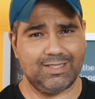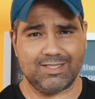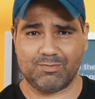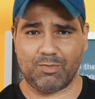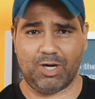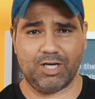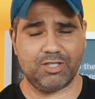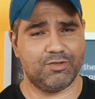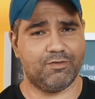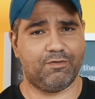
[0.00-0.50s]

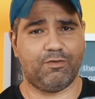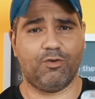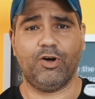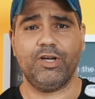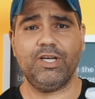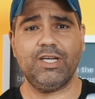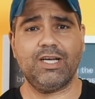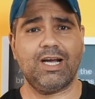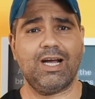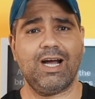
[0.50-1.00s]

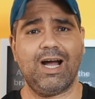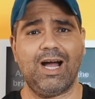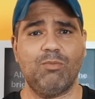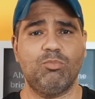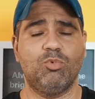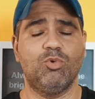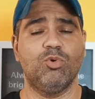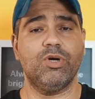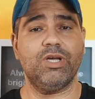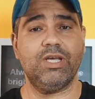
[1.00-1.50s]
Smartphone,
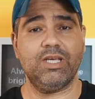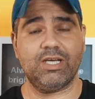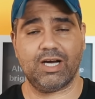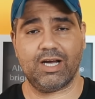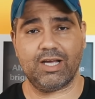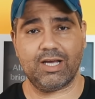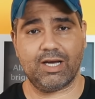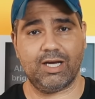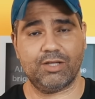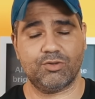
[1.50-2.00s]
cabo e
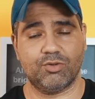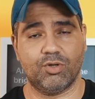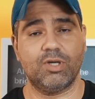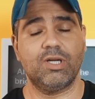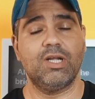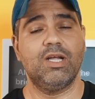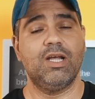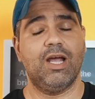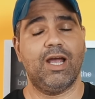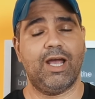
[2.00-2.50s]
carregador,